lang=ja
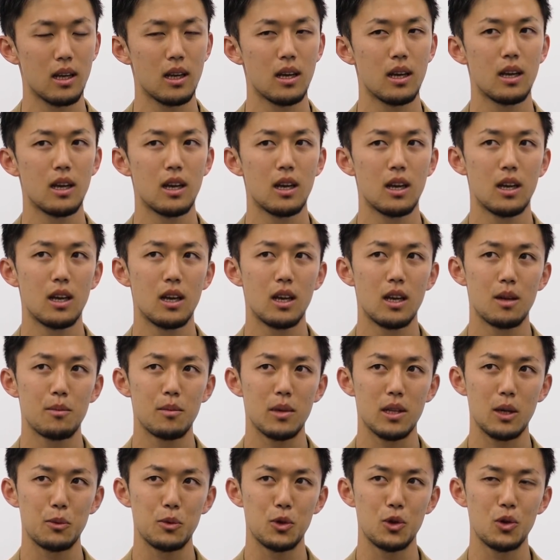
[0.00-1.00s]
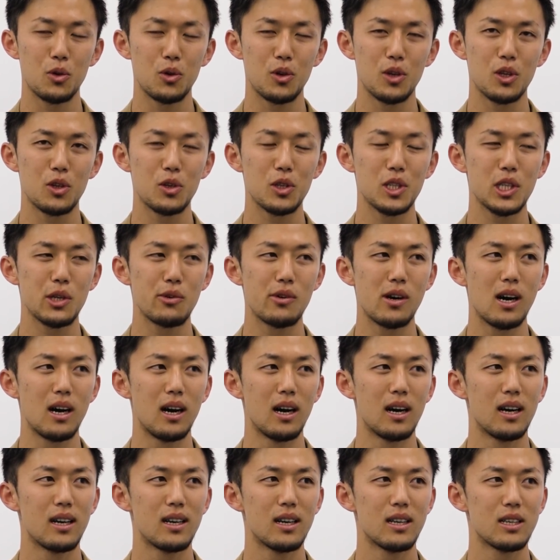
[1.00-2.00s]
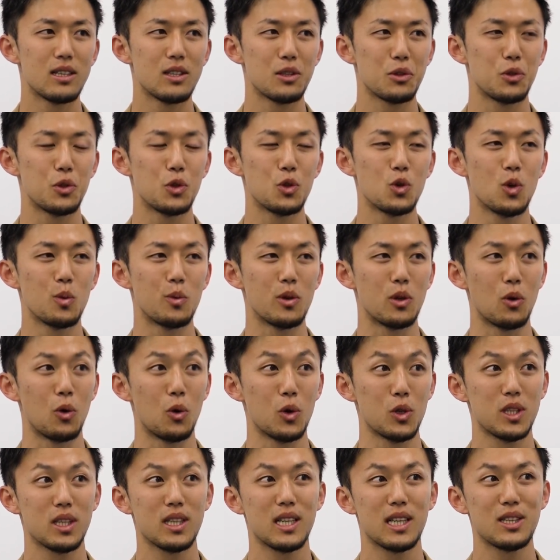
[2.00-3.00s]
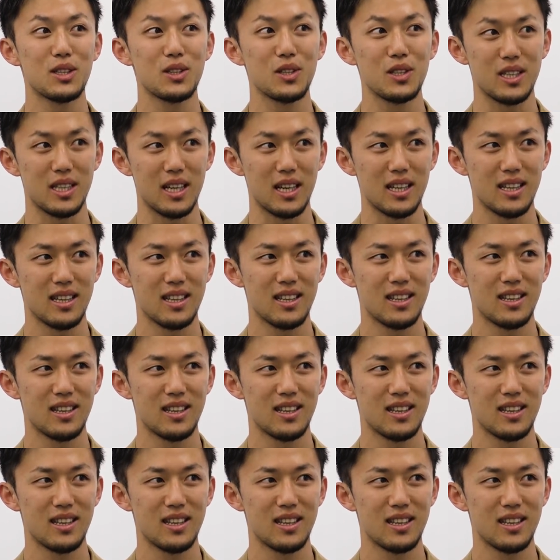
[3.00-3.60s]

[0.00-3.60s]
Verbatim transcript: はいまあ、多分要因としてはユニフォームに星がついた